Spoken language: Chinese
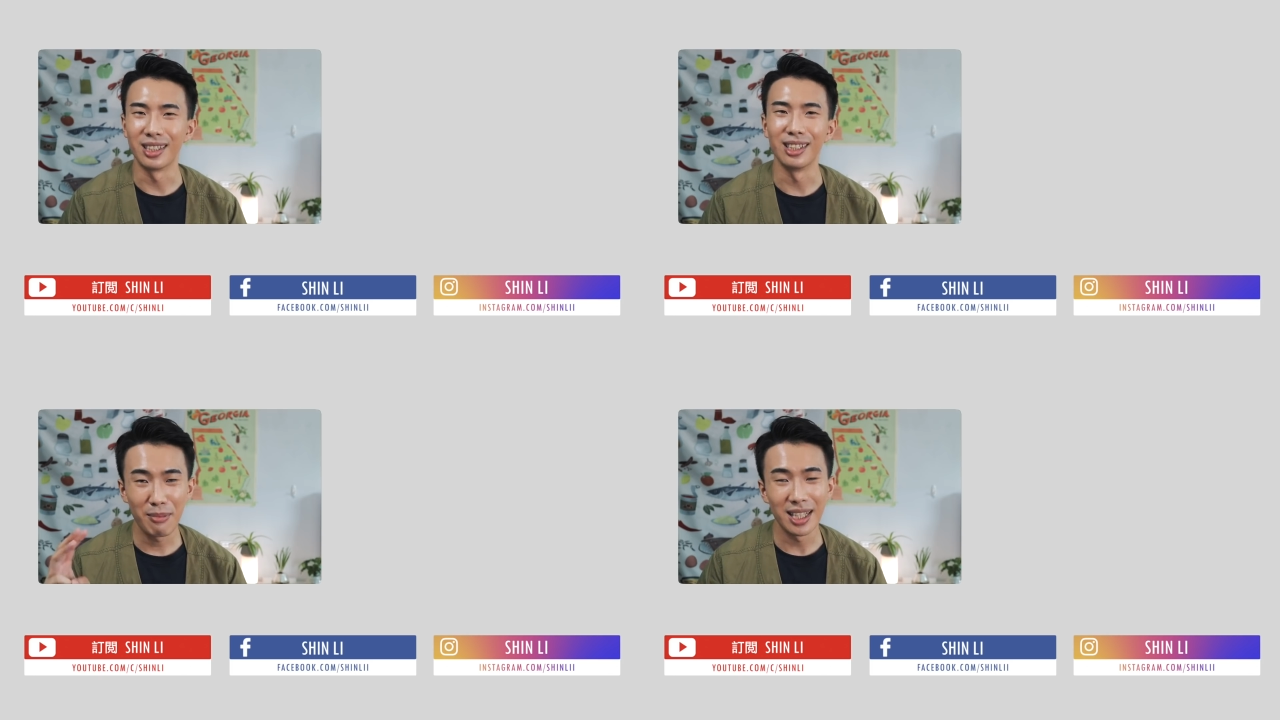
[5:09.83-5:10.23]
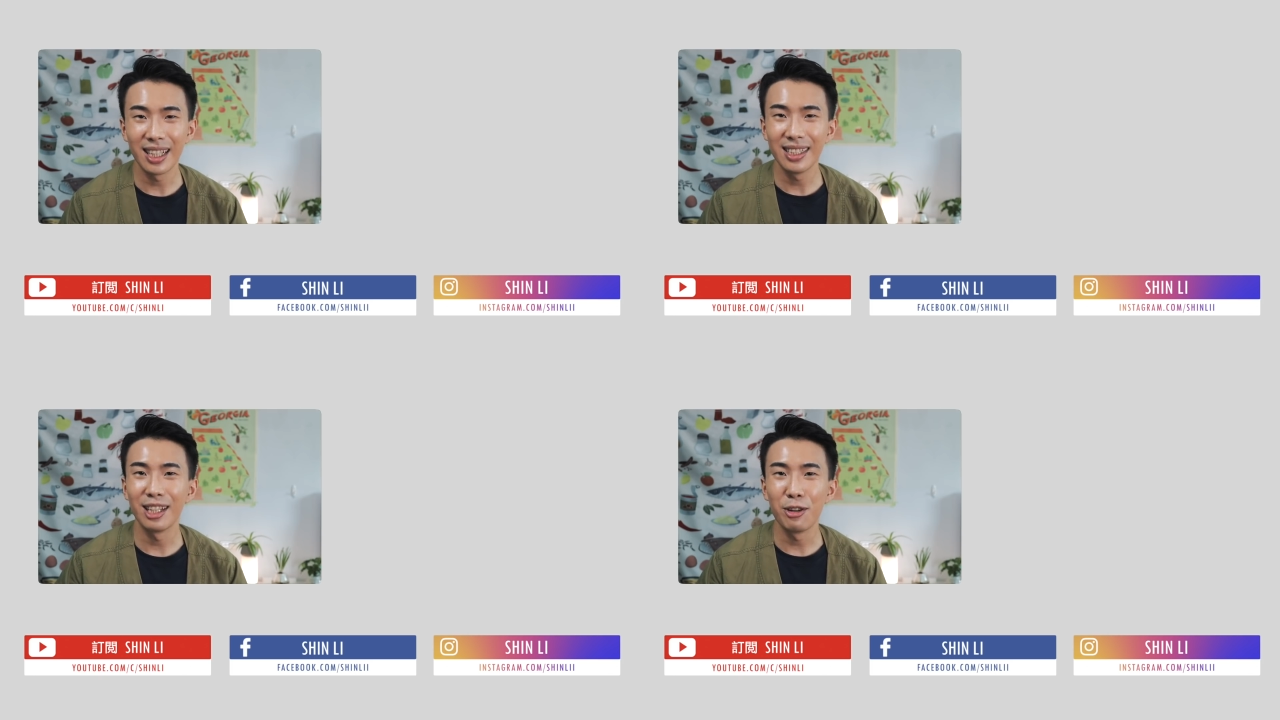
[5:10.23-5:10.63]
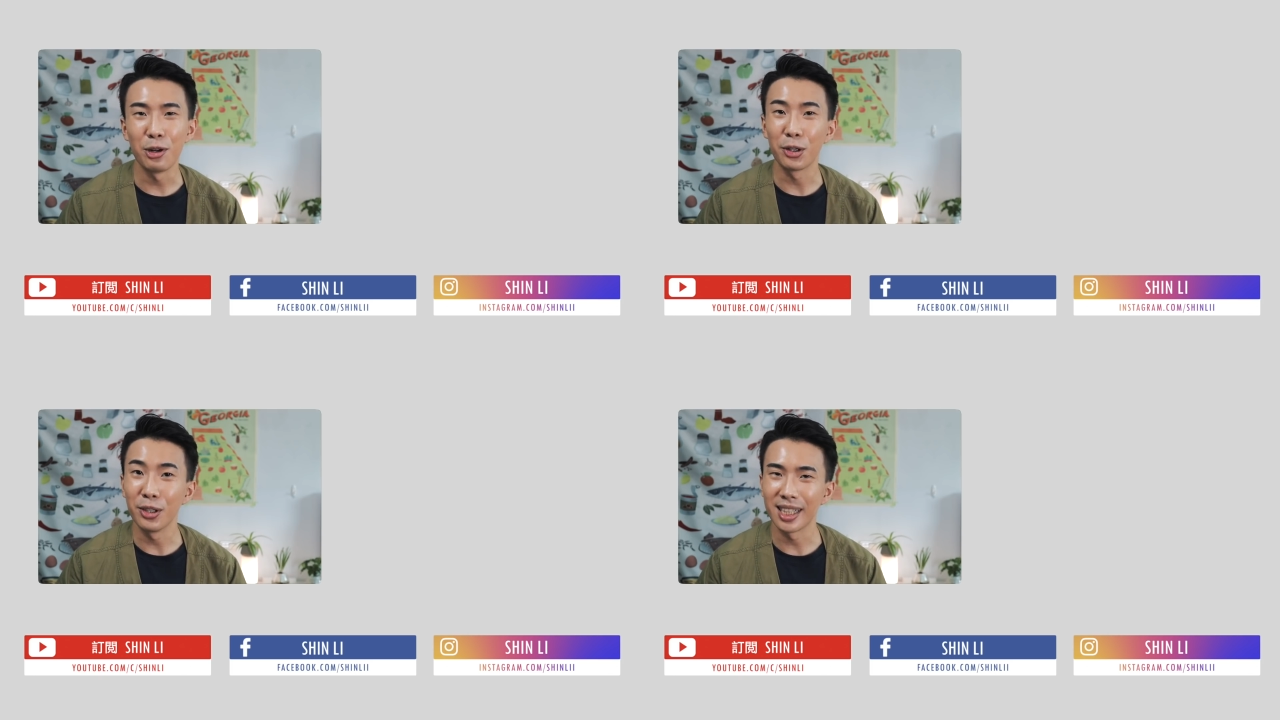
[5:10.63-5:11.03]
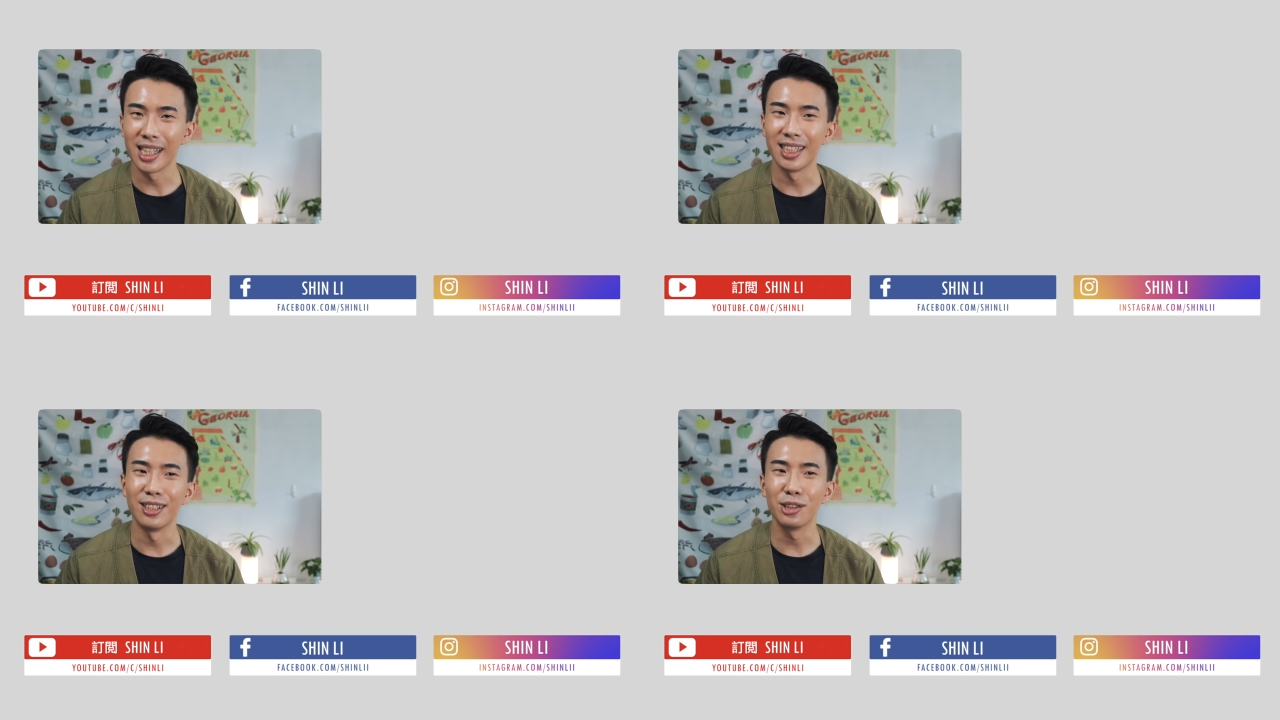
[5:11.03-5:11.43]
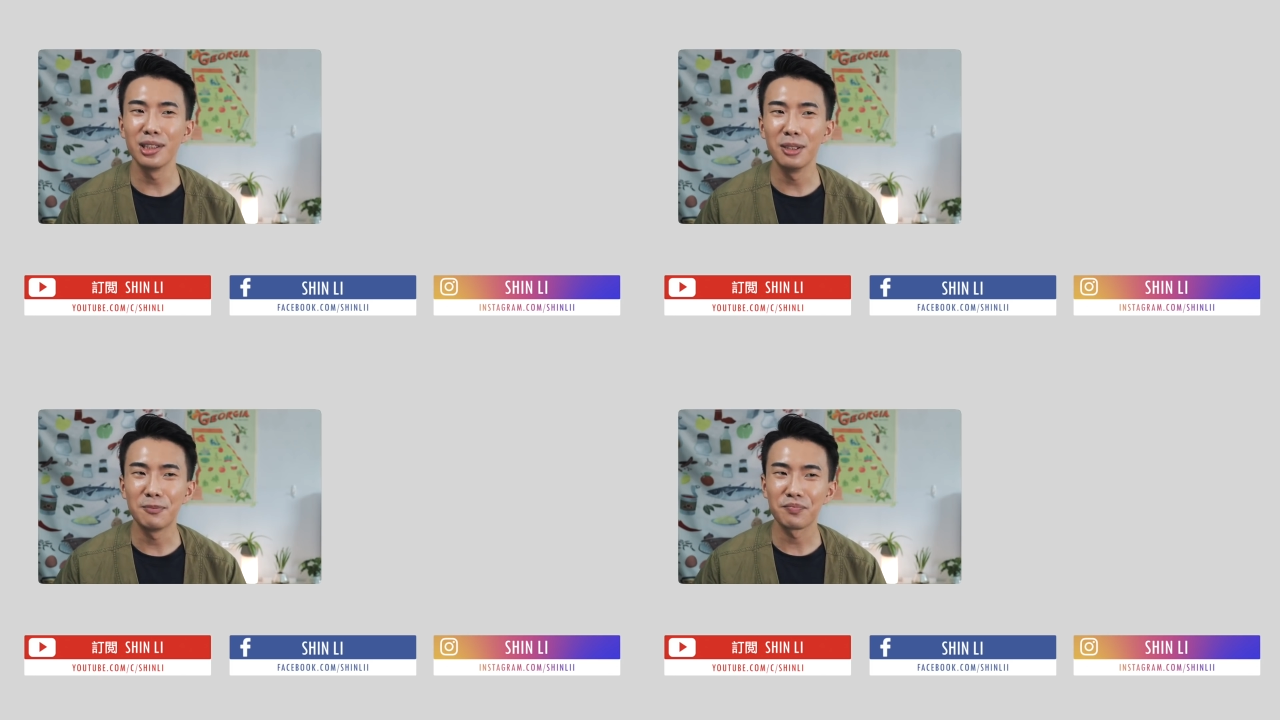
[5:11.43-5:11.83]
择。满三千回馈三千，就
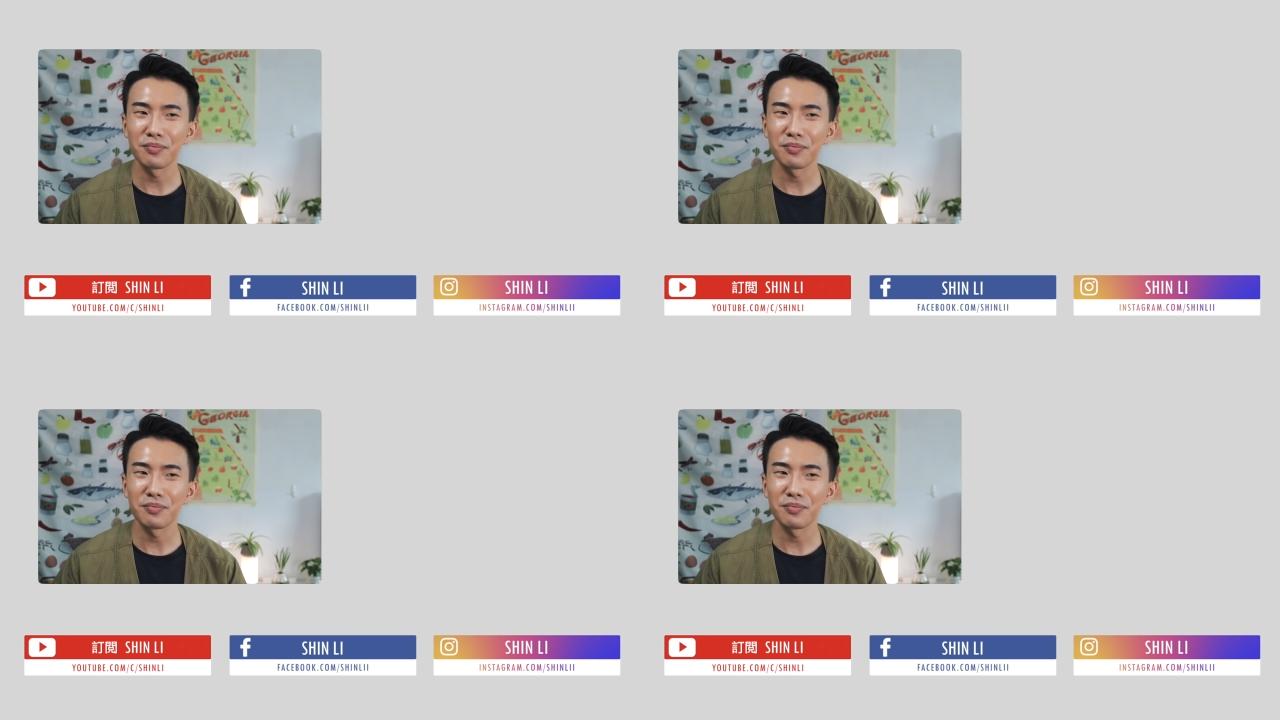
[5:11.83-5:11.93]
是